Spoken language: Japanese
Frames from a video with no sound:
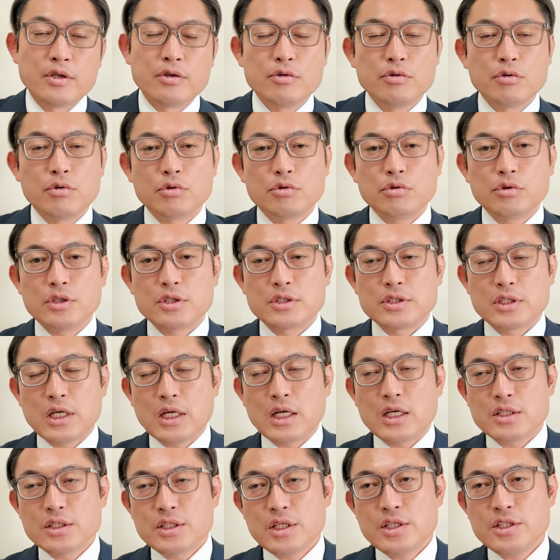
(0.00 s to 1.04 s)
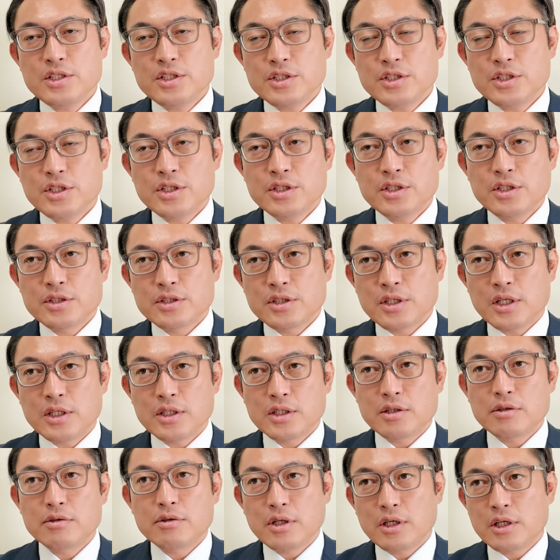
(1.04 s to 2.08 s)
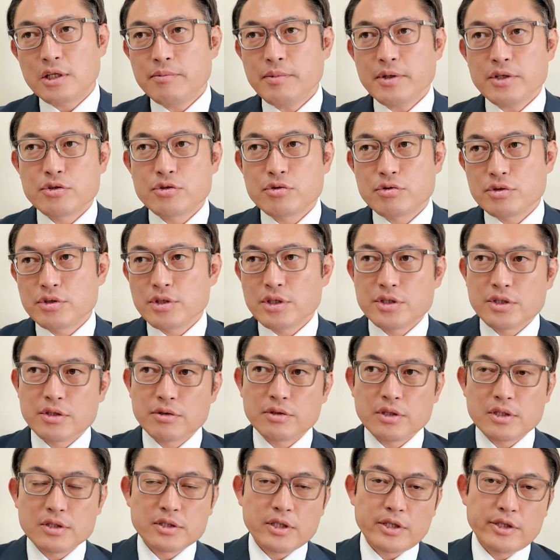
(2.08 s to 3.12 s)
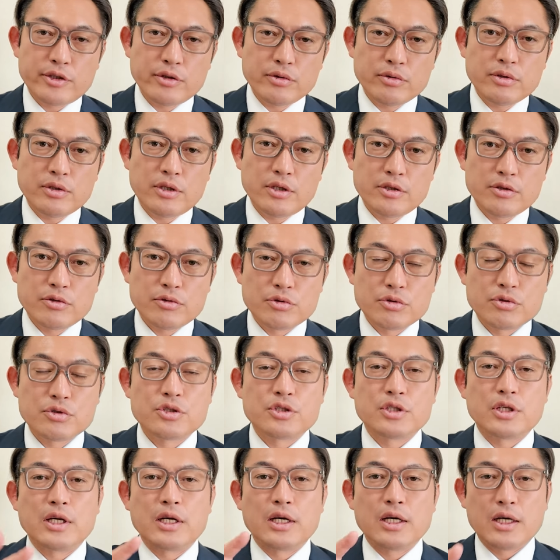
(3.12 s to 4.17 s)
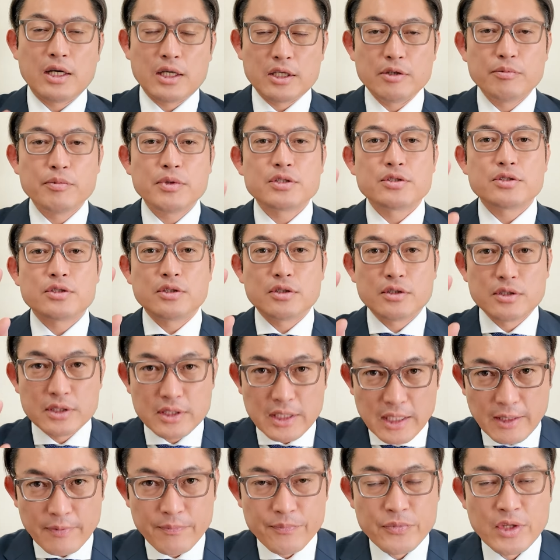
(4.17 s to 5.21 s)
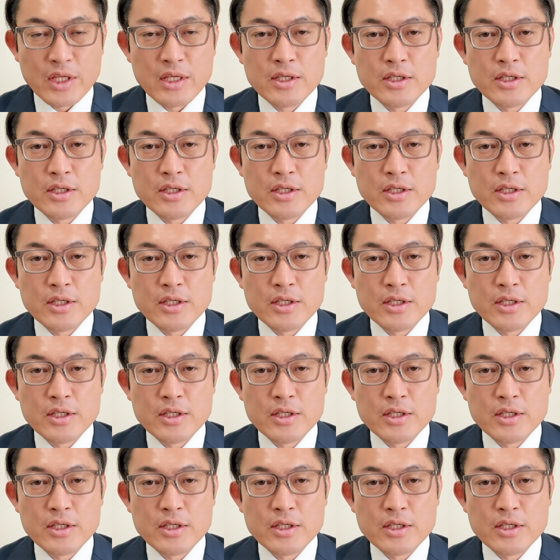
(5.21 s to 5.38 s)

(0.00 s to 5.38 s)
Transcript: いうことですから政治資金で使ってるならば修正してくださいよっていう趣旨がありますが